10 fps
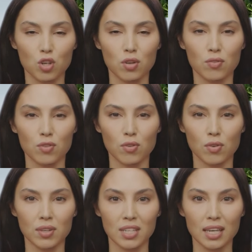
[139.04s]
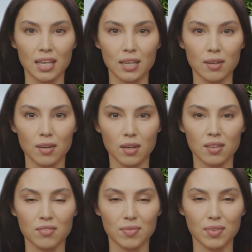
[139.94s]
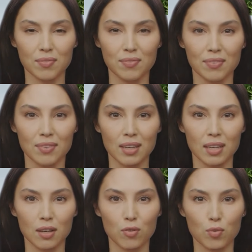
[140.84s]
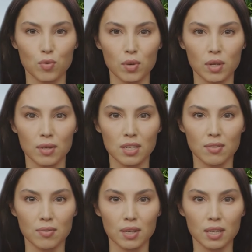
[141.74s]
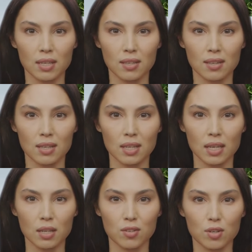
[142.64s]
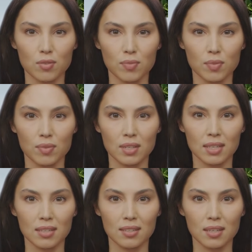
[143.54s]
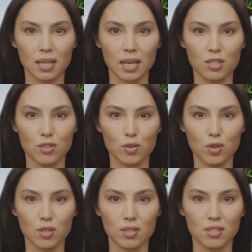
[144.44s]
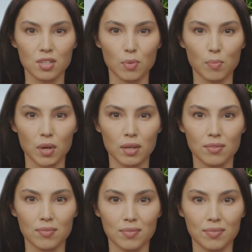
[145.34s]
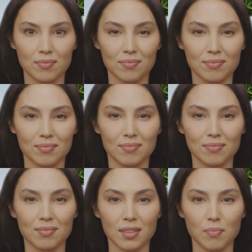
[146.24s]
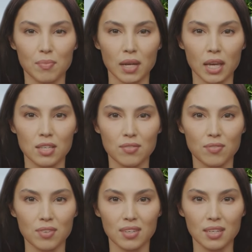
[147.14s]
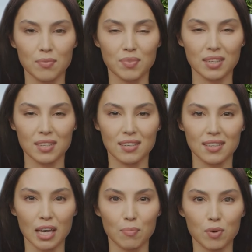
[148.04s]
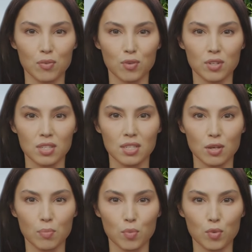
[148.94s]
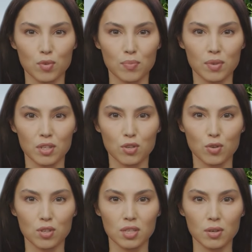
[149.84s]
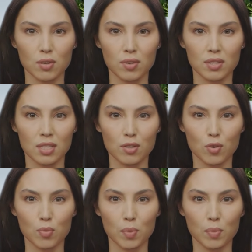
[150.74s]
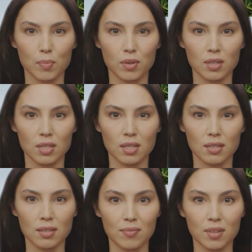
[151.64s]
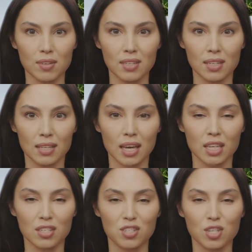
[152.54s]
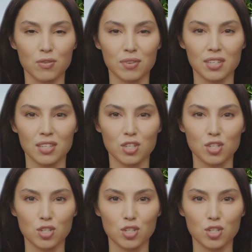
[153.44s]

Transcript: Власти намерены внести поправки в законы, объявив рогатки незаконным, оружием, которое не должно использоваться, пишет dailymail.co.uk News. На Сахалине медведи ходят по излюбленным местам. По традиции, приходя к месту захоронения, люди оставляют конфеты, печенье.